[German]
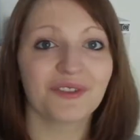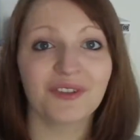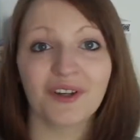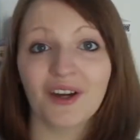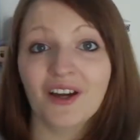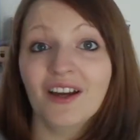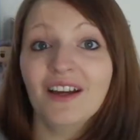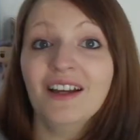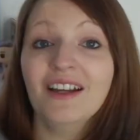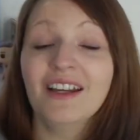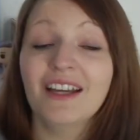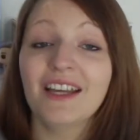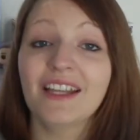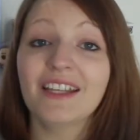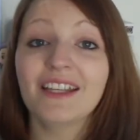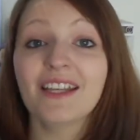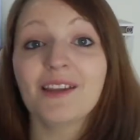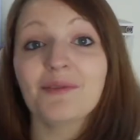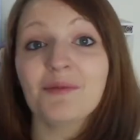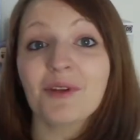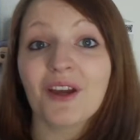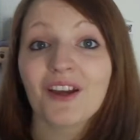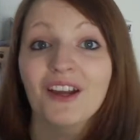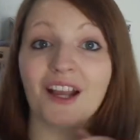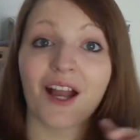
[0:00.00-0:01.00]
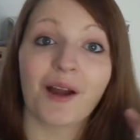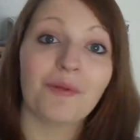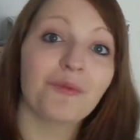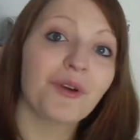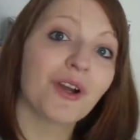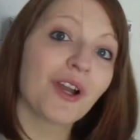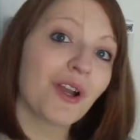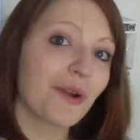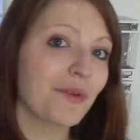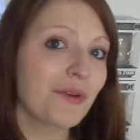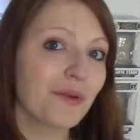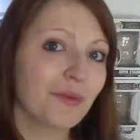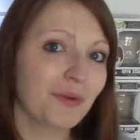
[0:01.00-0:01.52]
Oder in dem Jahr
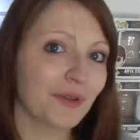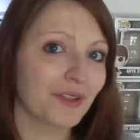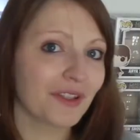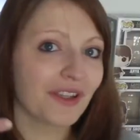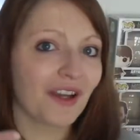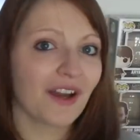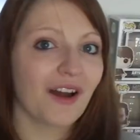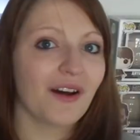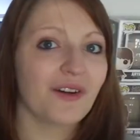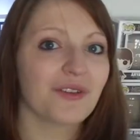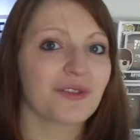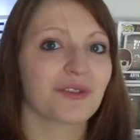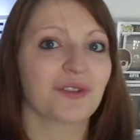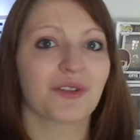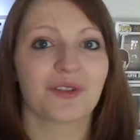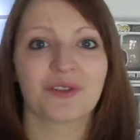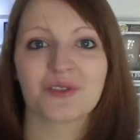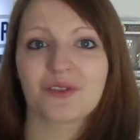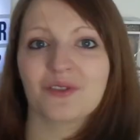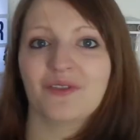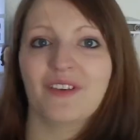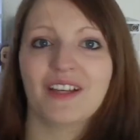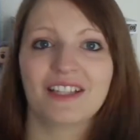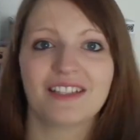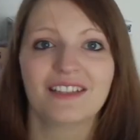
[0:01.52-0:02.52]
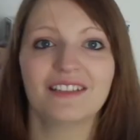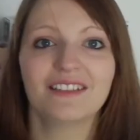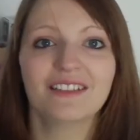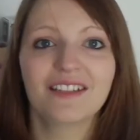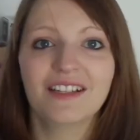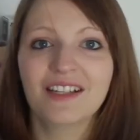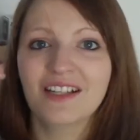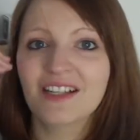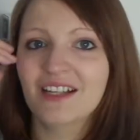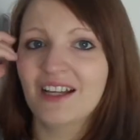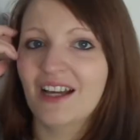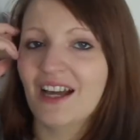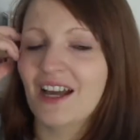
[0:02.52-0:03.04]
kam auch Harry Potter raus oder so, weißt du?
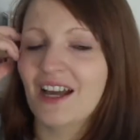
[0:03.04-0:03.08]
